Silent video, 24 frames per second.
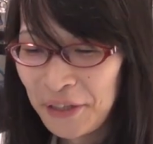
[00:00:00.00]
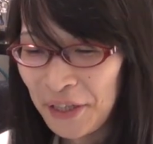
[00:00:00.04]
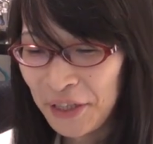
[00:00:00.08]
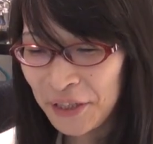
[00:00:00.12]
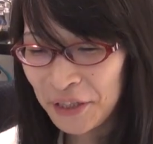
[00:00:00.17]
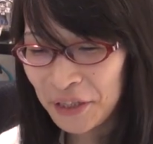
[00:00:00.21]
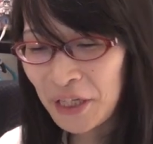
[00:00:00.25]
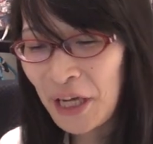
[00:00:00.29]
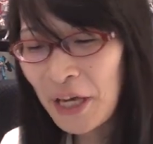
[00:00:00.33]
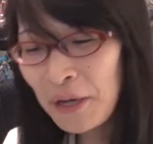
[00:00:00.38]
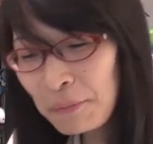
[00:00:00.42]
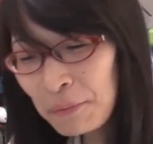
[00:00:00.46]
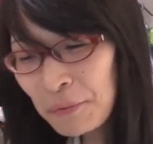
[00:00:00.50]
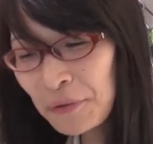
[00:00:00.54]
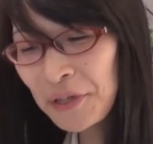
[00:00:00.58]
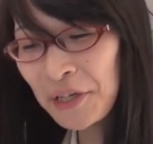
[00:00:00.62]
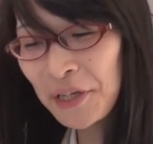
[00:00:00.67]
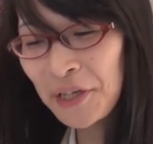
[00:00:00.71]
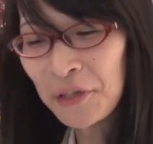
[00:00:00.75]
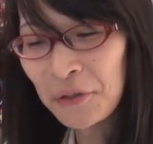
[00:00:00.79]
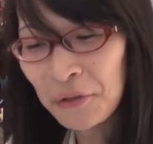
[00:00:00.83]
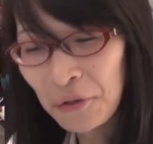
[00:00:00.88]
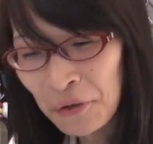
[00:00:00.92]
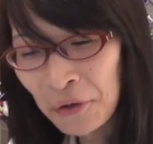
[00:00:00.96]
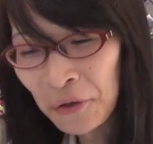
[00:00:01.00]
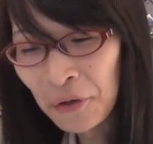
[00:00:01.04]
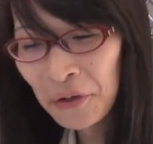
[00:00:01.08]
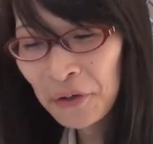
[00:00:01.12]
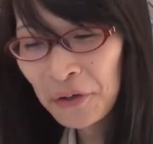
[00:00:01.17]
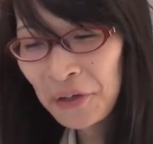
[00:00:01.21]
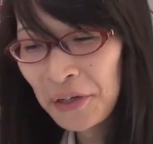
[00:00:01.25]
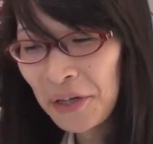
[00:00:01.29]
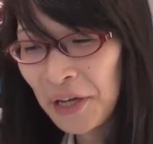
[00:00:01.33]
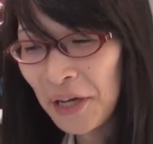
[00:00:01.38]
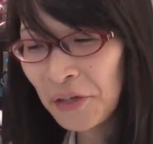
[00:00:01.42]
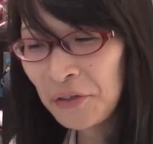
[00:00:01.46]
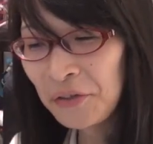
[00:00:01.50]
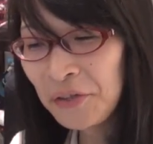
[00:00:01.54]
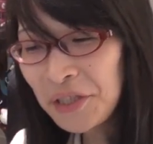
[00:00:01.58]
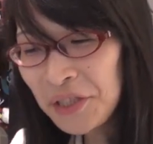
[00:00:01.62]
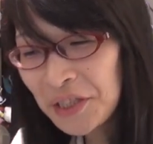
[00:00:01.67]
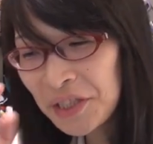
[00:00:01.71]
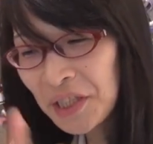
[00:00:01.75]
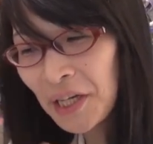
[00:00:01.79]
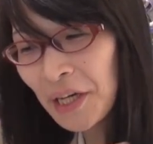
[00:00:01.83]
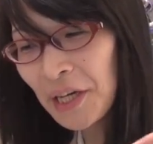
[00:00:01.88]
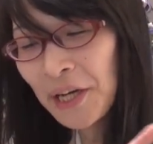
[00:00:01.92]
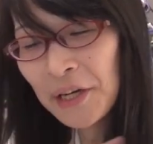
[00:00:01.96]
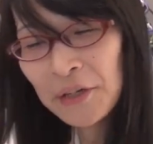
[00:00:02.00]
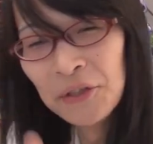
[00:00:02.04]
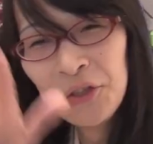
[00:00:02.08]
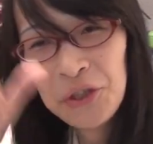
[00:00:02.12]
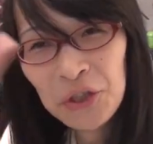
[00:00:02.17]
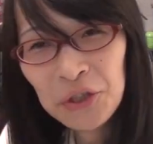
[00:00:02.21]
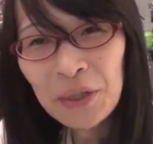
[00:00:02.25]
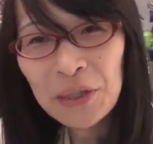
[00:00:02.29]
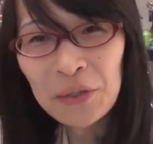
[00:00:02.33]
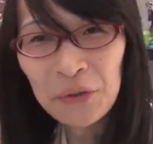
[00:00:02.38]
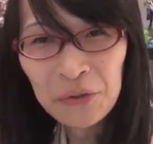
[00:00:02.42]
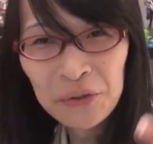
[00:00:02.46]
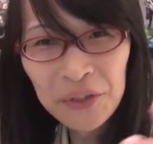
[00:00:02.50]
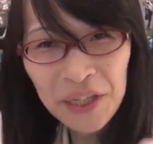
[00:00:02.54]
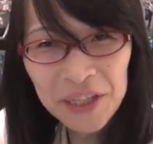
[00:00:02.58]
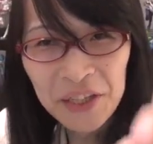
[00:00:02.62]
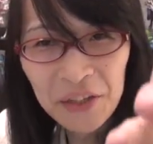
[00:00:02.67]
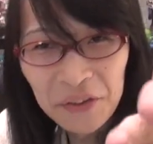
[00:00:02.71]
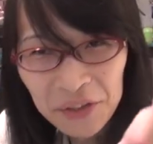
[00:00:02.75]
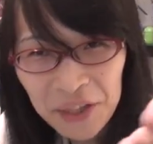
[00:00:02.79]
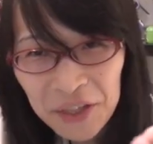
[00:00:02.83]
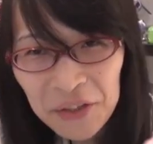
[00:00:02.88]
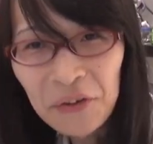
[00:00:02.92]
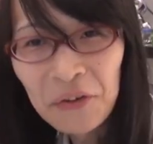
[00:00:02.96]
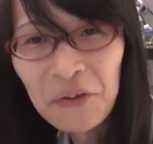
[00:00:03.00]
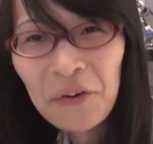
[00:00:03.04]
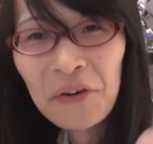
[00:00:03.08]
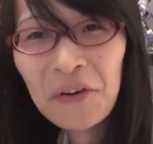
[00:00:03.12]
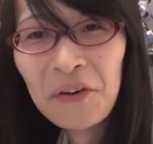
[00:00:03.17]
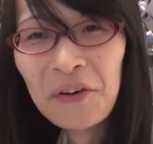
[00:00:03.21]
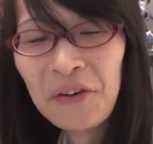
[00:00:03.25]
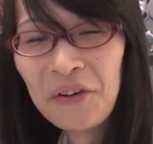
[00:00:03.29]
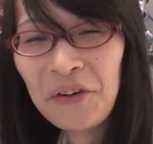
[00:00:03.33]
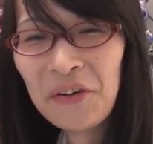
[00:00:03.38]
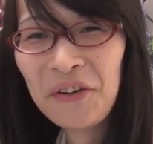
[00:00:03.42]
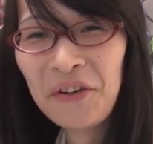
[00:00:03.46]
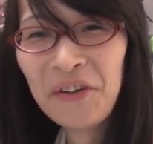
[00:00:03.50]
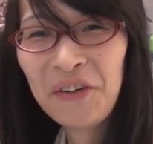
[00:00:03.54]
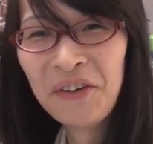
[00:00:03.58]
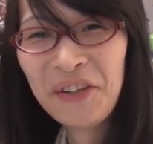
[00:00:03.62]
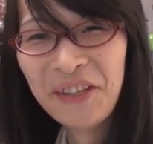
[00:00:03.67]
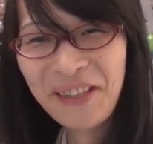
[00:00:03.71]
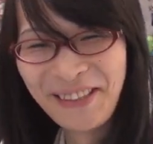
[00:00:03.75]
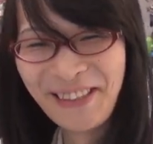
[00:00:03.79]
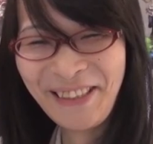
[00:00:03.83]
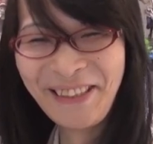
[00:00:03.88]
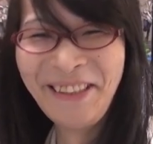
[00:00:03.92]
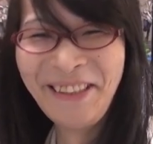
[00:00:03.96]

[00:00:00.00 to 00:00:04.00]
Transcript: エスケープキーと F1 から F10 は取んないでくれと